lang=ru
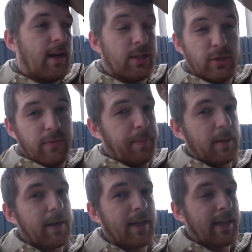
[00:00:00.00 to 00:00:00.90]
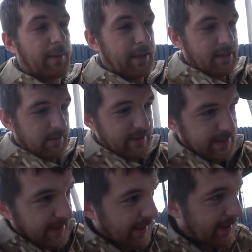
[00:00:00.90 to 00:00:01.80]
А, чтобы вы понимали, я объездил
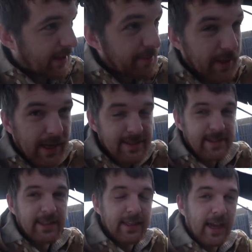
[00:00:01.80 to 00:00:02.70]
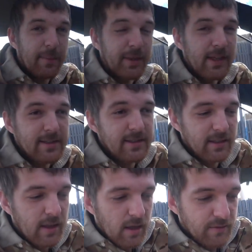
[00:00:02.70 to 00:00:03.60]
все строительные магазины, я
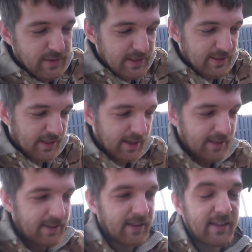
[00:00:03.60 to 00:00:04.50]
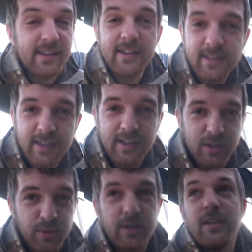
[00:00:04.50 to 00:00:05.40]
объездил все строительные рынки,
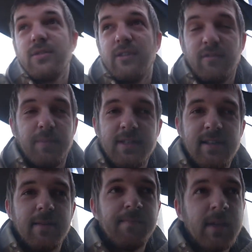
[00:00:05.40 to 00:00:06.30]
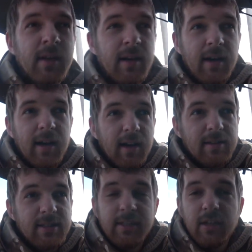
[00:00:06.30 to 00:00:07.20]
которые есть у нас вблизи. А,
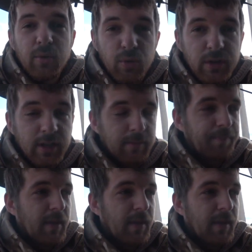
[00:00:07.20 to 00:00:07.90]
сетки другой нет.